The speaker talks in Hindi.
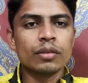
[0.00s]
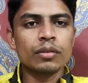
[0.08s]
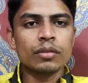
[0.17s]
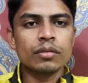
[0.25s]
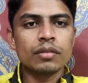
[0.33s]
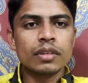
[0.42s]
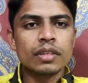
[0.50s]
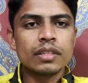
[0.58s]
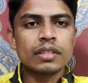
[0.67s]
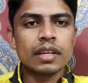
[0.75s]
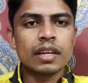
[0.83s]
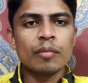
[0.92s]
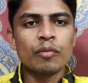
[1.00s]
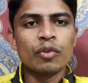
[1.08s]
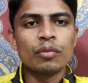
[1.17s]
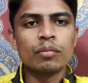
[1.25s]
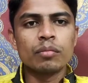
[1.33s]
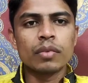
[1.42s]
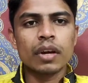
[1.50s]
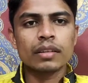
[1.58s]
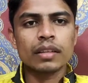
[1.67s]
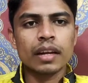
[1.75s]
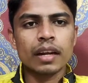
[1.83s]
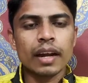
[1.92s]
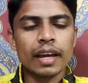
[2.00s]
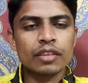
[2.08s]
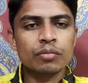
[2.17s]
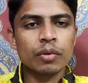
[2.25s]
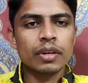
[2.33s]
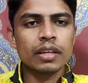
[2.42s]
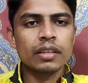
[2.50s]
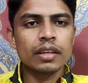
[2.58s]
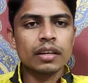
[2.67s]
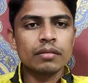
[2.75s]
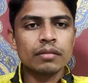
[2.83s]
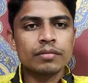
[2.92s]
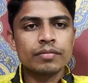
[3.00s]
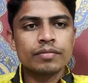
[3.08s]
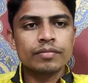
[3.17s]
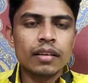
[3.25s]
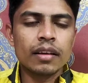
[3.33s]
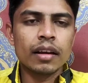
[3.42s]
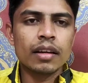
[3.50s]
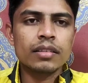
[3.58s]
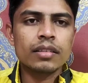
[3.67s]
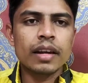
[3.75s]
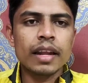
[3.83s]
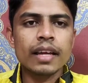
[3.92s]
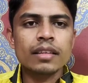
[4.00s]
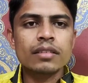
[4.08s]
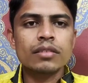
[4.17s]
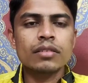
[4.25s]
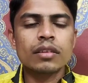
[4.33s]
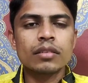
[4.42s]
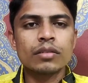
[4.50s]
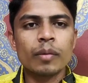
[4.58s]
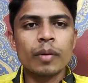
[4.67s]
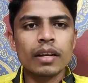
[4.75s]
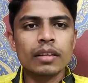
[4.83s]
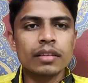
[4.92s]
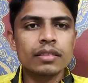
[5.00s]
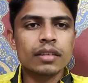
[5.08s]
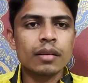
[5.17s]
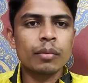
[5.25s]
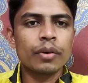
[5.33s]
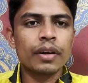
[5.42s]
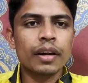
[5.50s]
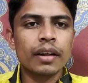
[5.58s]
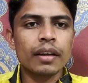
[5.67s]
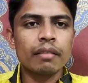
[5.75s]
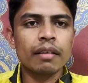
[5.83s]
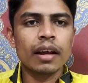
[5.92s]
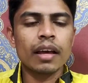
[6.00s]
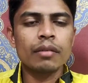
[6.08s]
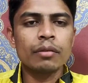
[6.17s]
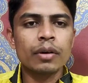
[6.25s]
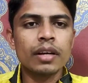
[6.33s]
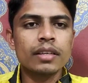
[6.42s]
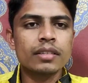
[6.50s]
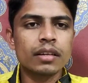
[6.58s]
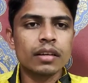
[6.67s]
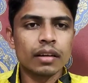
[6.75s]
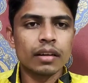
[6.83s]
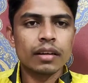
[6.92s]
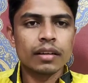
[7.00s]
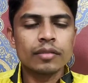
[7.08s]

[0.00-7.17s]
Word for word: तो चलिए मूव करते हैं नेक्स्ट पॉइंट की तरफ गाइज नेक्स्ट जो हमारा तीसरा पॉइंट रहने वाला है वो है स्ट्रगल